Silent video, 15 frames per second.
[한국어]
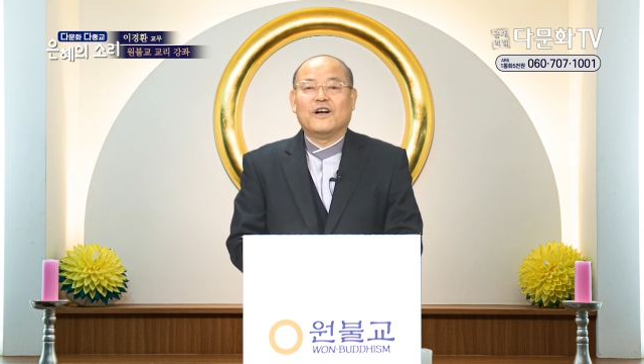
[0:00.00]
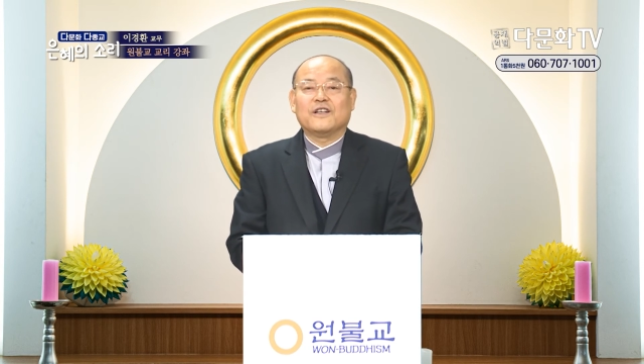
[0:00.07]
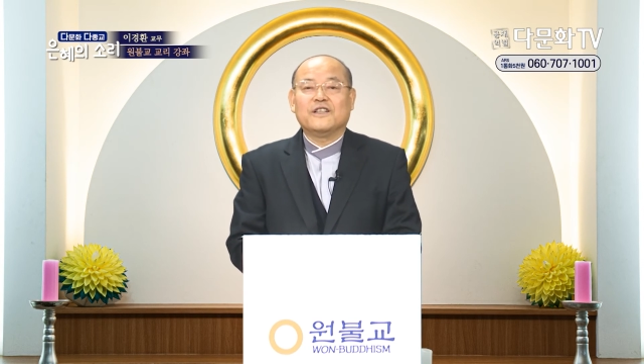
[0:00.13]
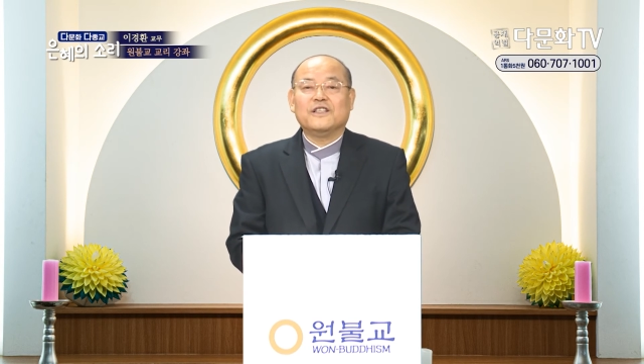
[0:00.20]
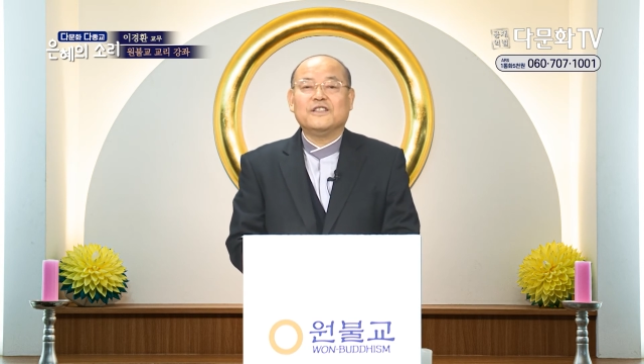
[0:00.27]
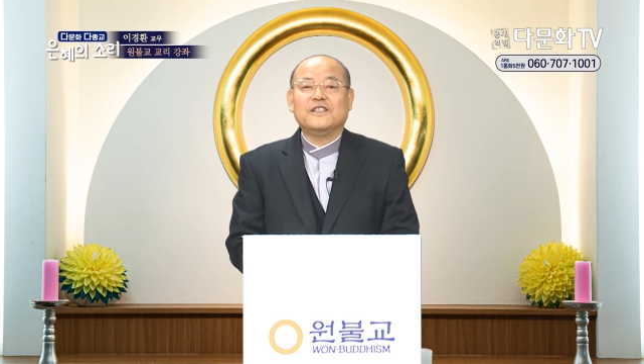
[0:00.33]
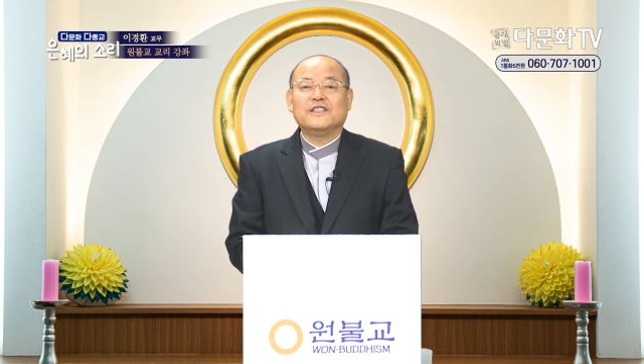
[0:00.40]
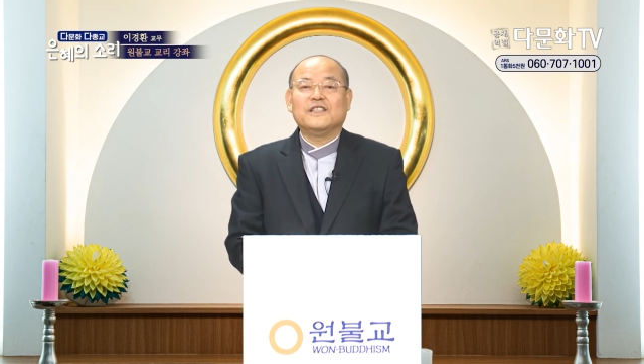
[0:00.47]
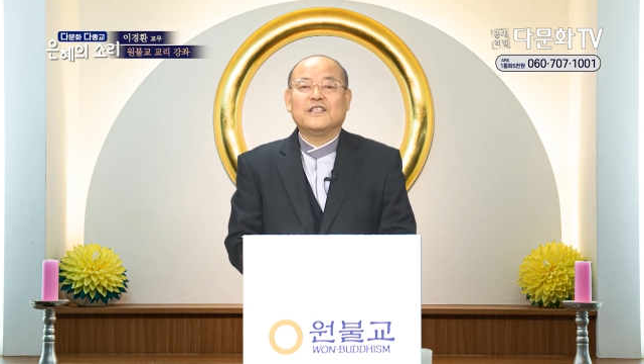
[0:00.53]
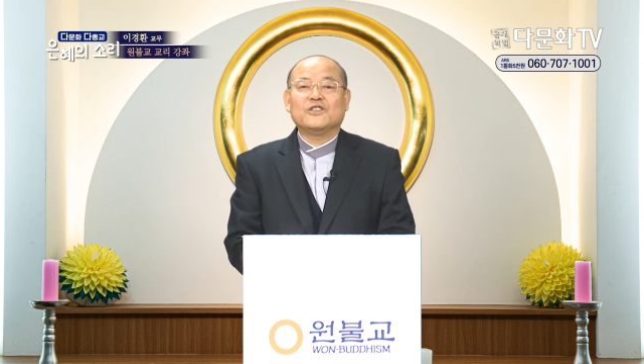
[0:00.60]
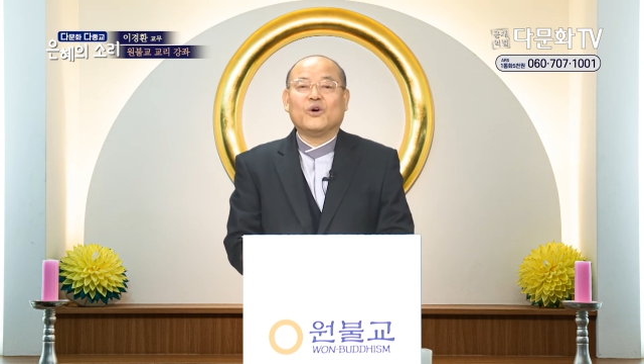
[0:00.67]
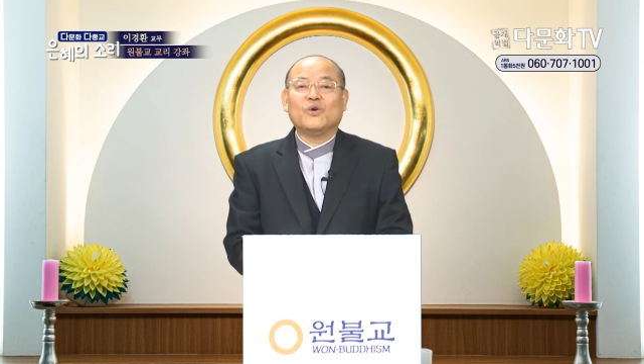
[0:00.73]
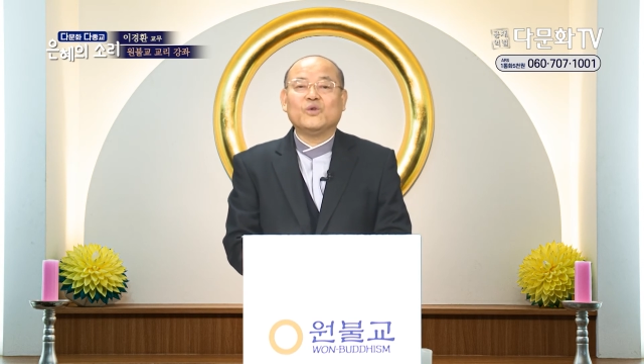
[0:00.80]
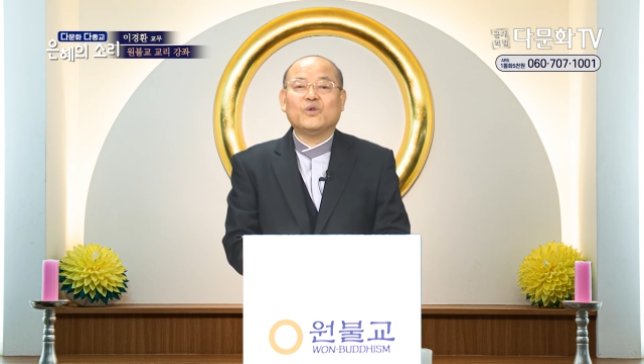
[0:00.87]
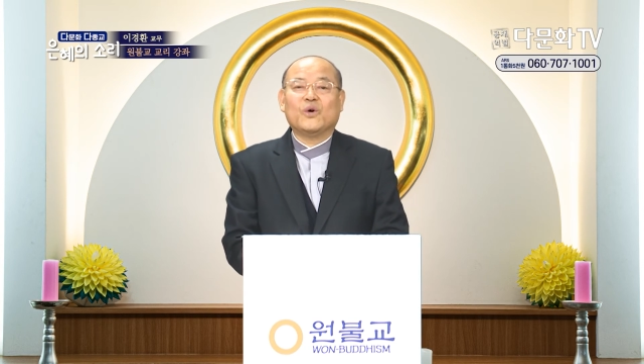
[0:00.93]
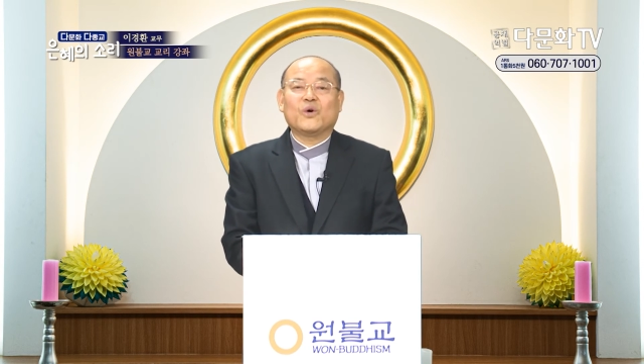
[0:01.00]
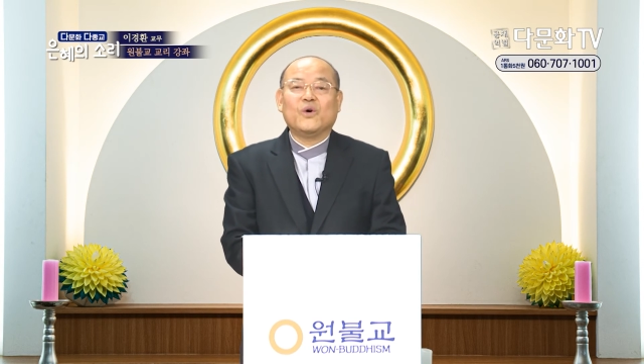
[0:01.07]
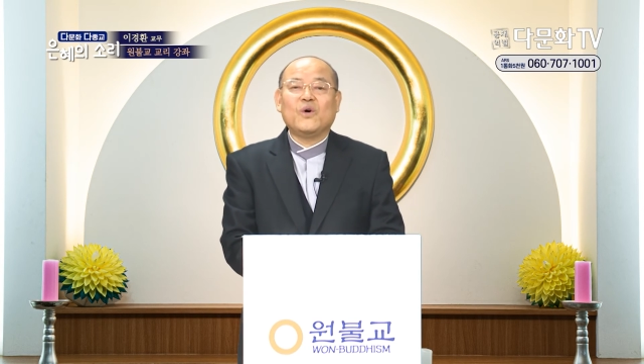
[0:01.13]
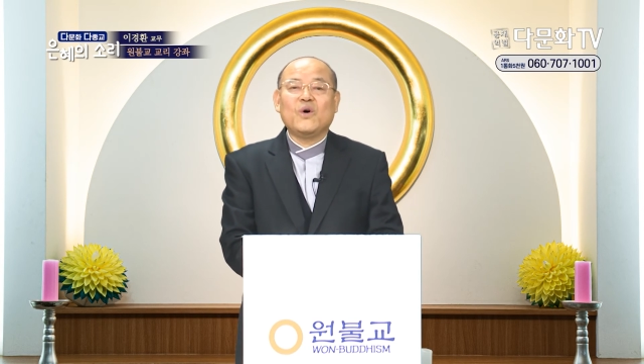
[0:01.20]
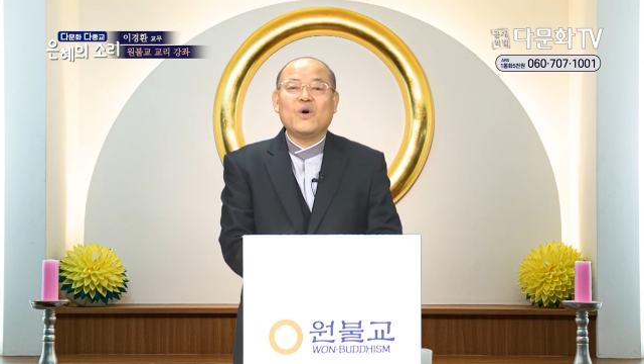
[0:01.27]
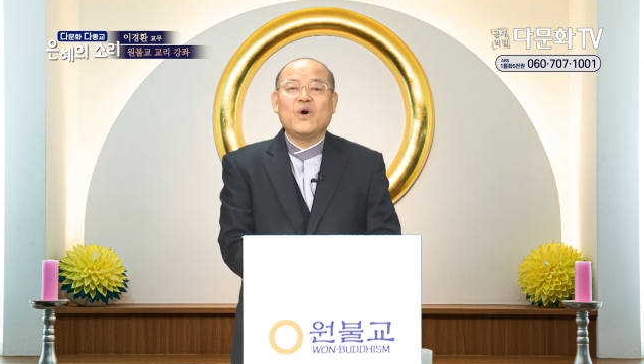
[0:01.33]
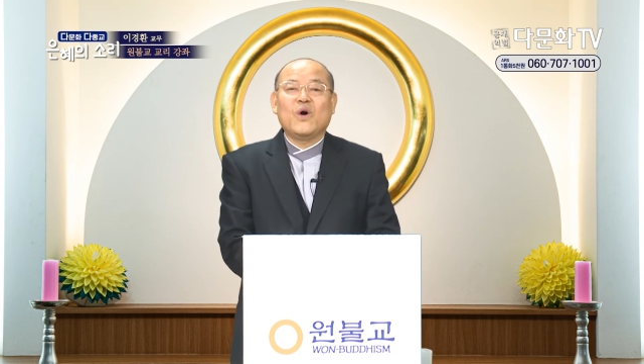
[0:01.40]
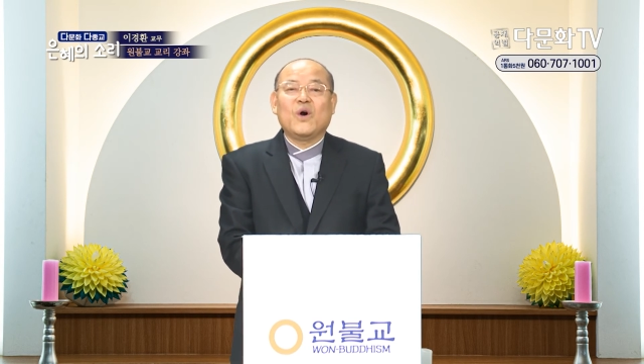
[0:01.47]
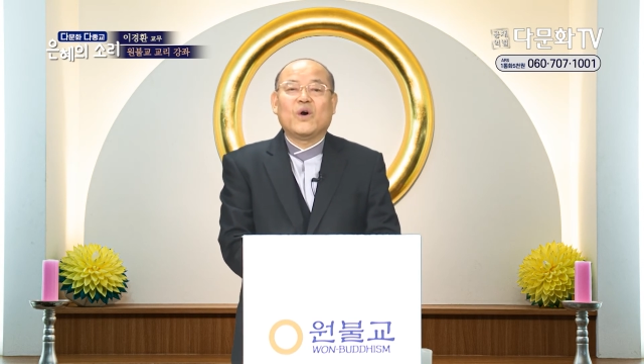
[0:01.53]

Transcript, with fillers: 그래서 이제 서로